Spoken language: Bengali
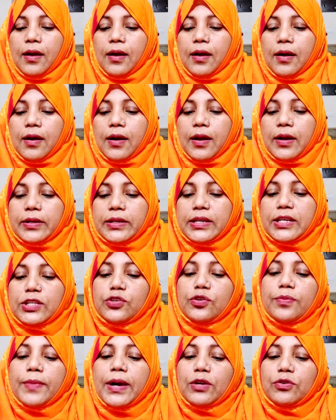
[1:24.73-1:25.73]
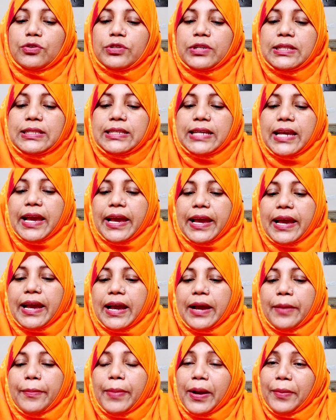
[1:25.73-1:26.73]
আর কিছু মানুষ আছে
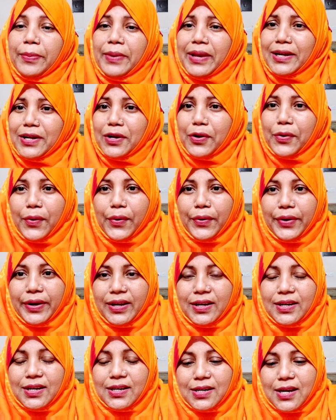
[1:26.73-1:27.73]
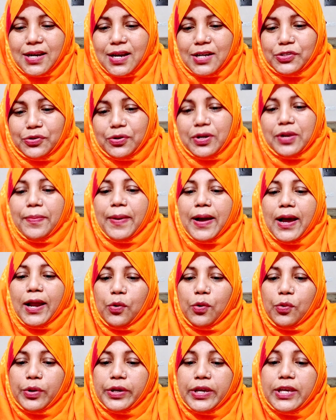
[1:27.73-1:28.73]
হ্যাঁ ভাবি এটা করেন এটা আসলে
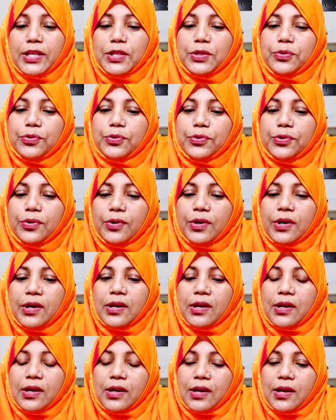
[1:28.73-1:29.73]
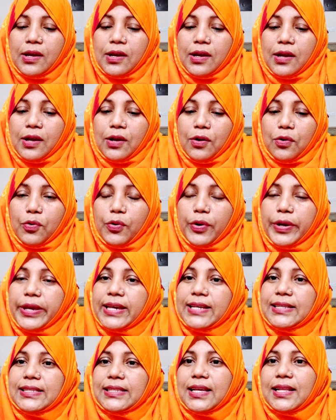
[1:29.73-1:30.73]
ভালো কিন্তু ওই
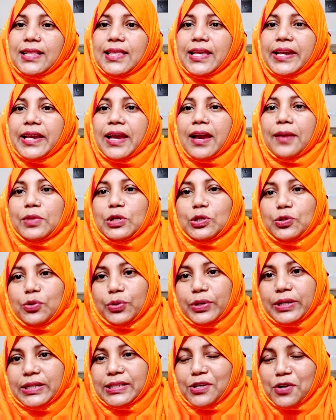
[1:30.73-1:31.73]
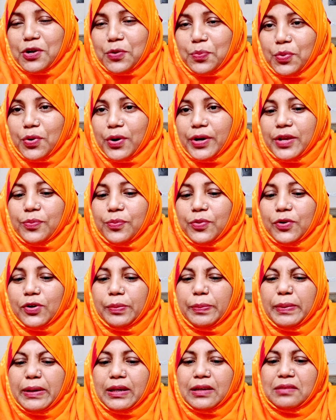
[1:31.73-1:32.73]
স্থান থেকে আমি সরে যাওয়ার পরেই
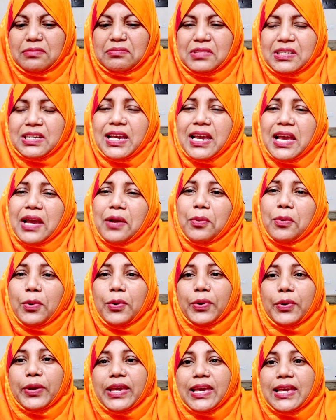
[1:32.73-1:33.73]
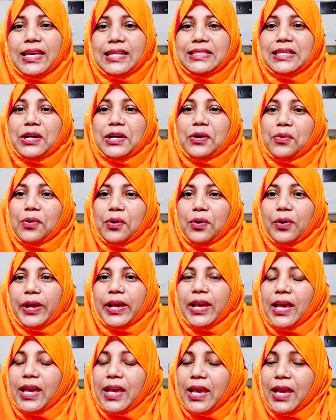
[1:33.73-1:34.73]
বলবে এগুলো কি যে
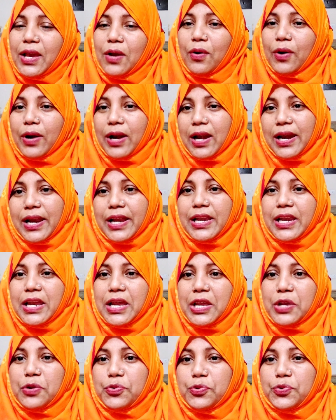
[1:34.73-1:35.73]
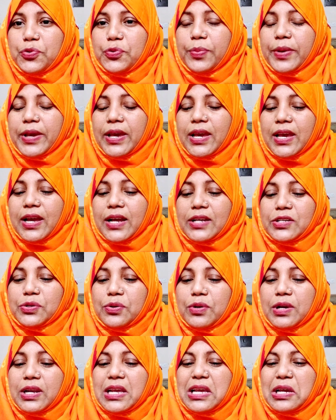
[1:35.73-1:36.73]
করে অনলাইনে ইউটিউবে
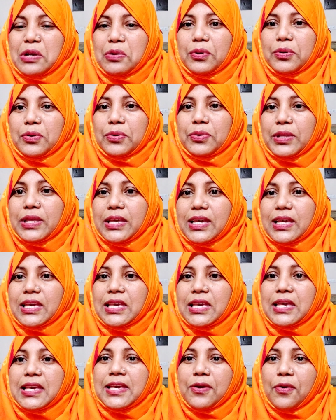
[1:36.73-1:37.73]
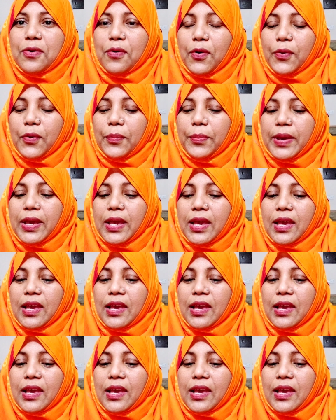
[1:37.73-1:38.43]
আসলে এগুলো দিয়ে কি হবে